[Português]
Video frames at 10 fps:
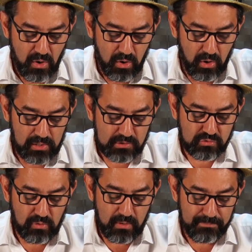Olha
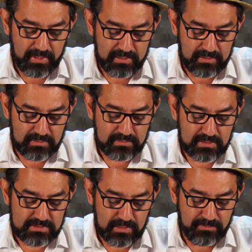sua parenta
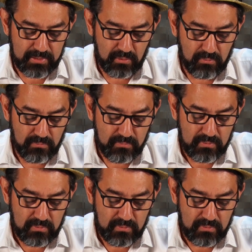Isabel.